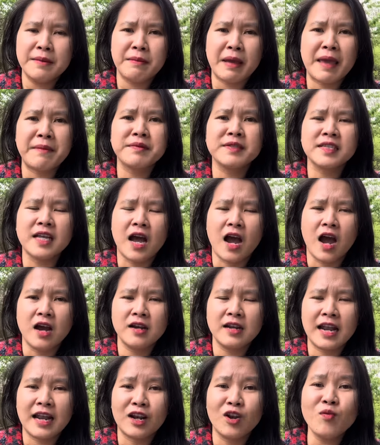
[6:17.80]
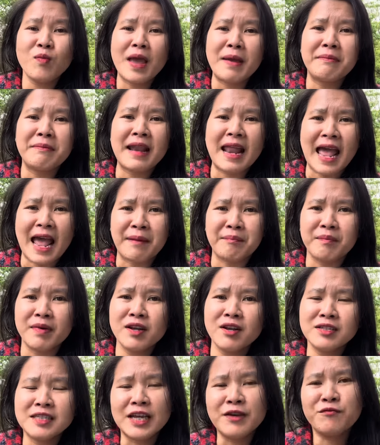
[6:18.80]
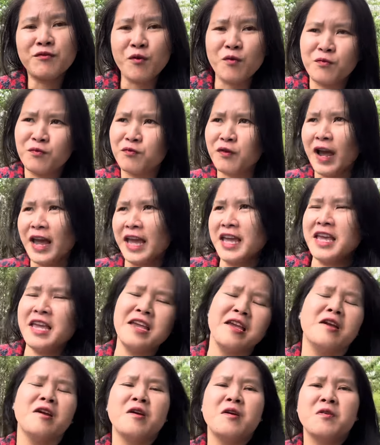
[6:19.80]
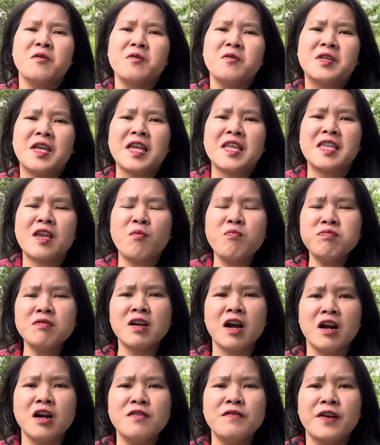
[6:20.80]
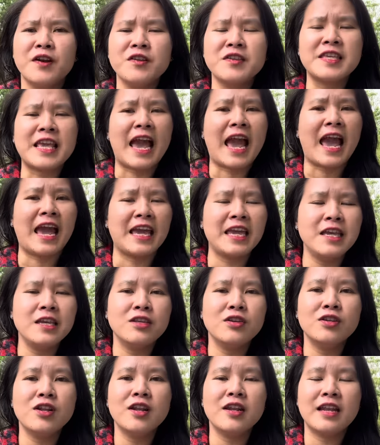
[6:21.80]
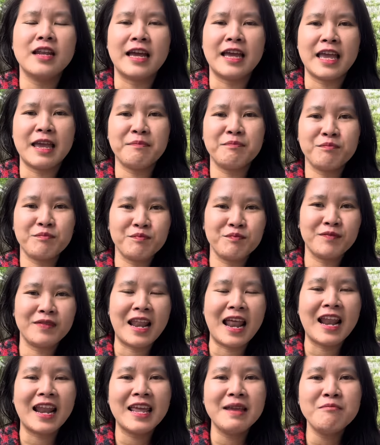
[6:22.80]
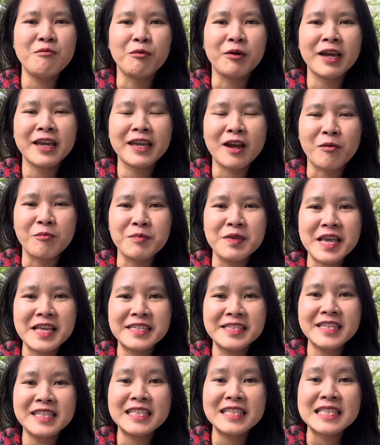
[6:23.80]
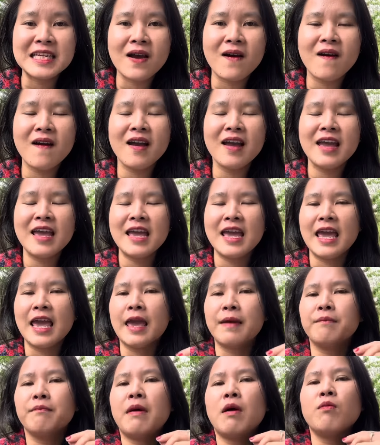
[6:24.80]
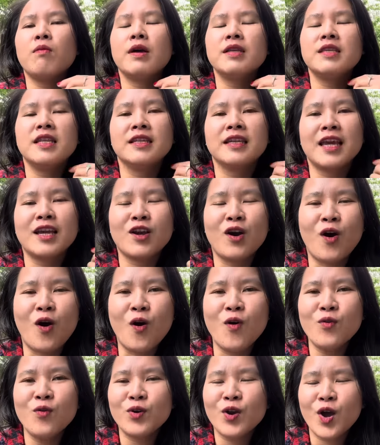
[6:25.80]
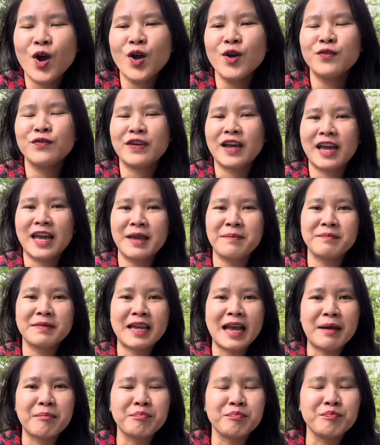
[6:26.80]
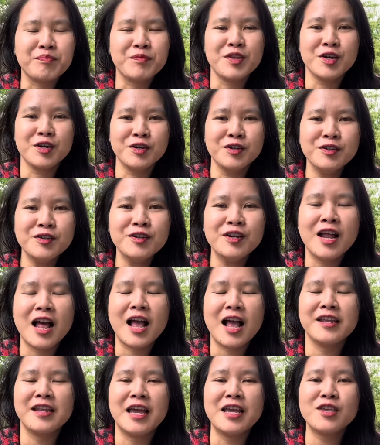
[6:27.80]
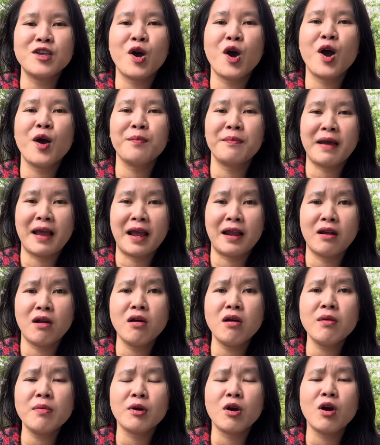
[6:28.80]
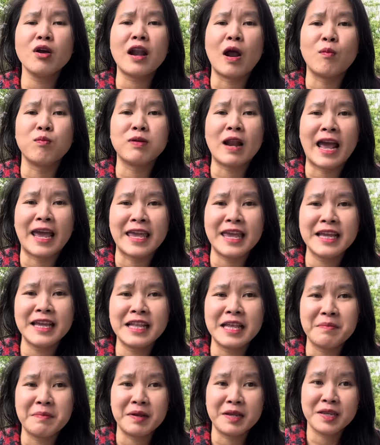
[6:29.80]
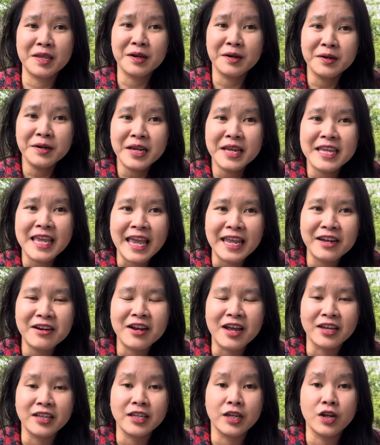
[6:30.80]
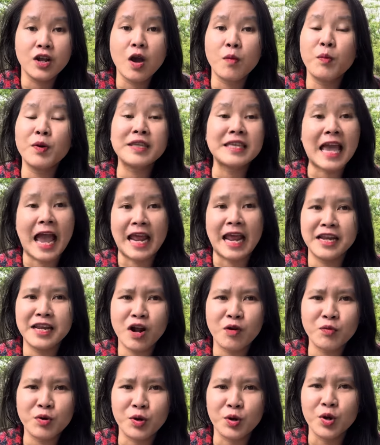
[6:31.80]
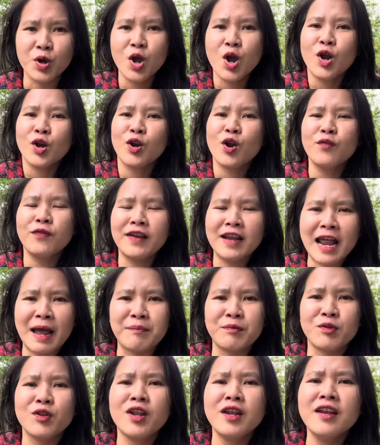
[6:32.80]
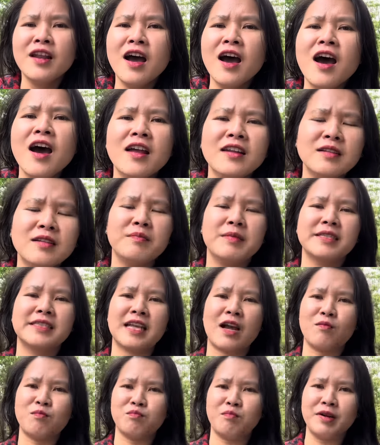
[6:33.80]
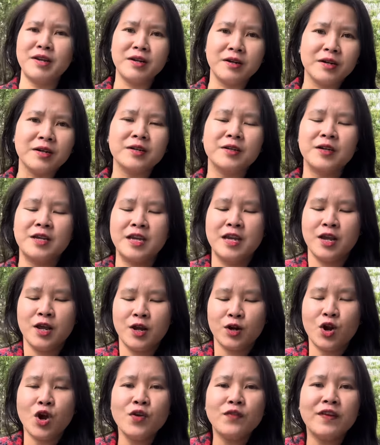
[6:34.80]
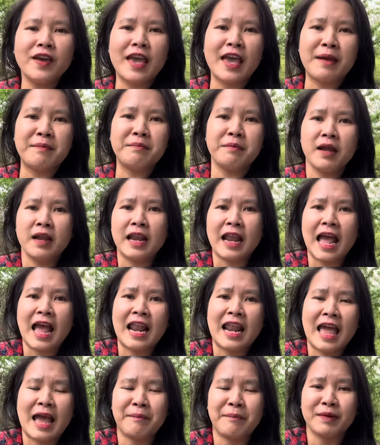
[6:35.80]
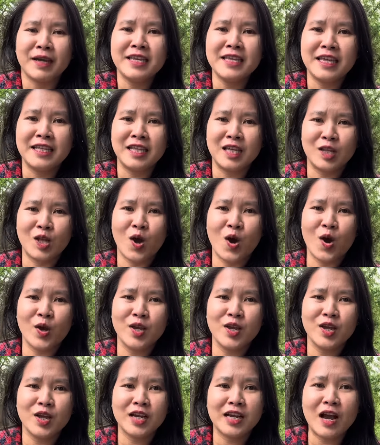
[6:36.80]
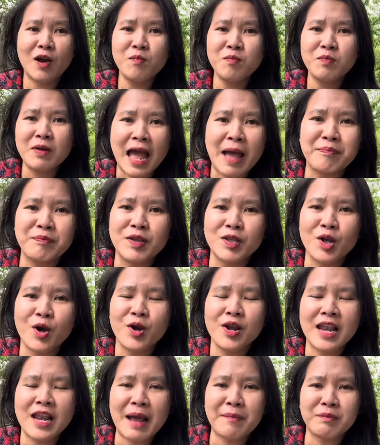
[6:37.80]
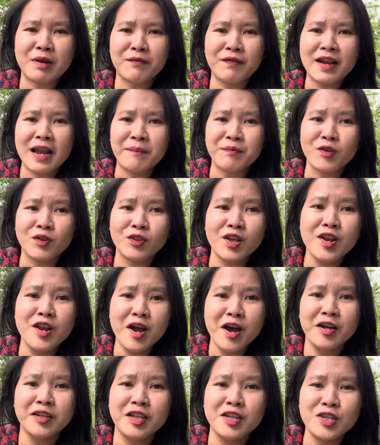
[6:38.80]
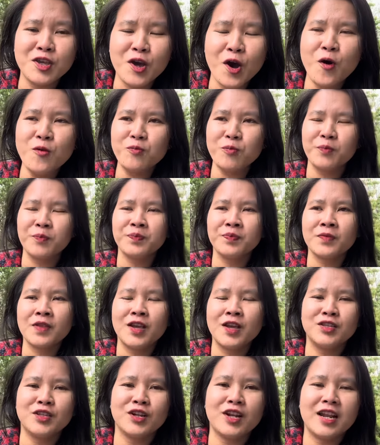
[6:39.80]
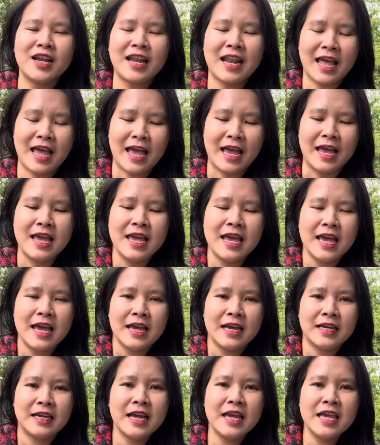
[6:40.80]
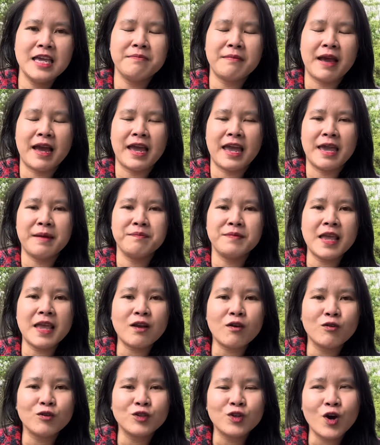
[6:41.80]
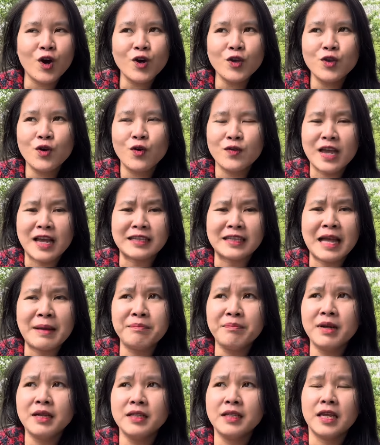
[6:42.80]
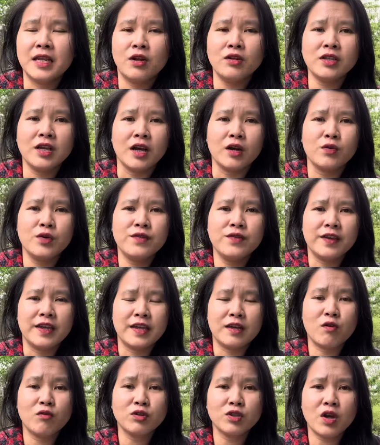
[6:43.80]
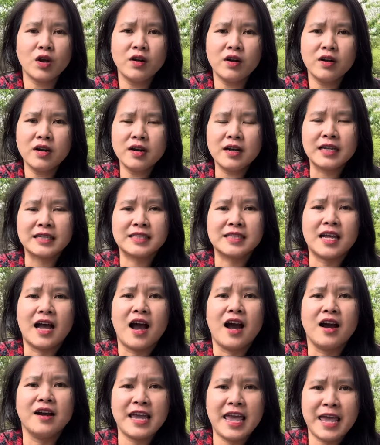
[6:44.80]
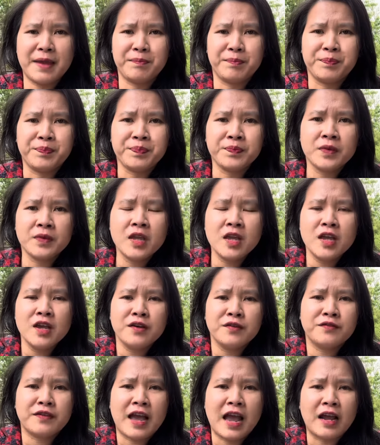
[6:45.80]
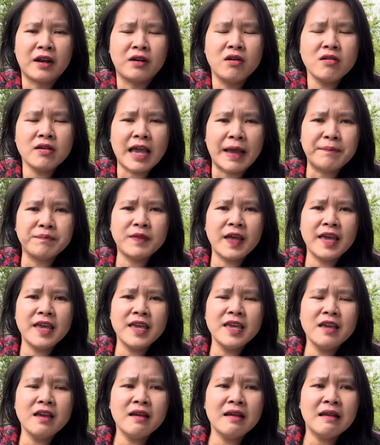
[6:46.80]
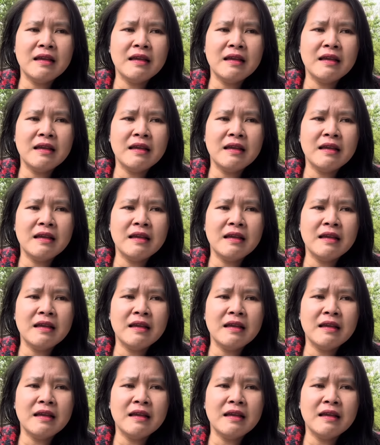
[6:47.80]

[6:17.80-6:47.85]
em sợ là lúc em làm á, nó sẽ vùng vẫy nó sẽ chống cự và nó chạy cho nên là em đã lấy một cái cọng dây xích chó em móc ở trên cái cổ của nó và em cầm giữ để để cho mà nó có động đậy thì mình giữ cái dây đó lại thì nó không có chạy đi đâu được nó phải làm cho đến hết mới xong mới được đối với em là làm cái gì thì thôi không làm thì thôi làm là phải làm cho tới nơi tới chốn cho nên là khi mà em dắt con chó vô nhà tắm á, thì nó thật quý vị con chó nó rất là sợ em và nó cảm thấy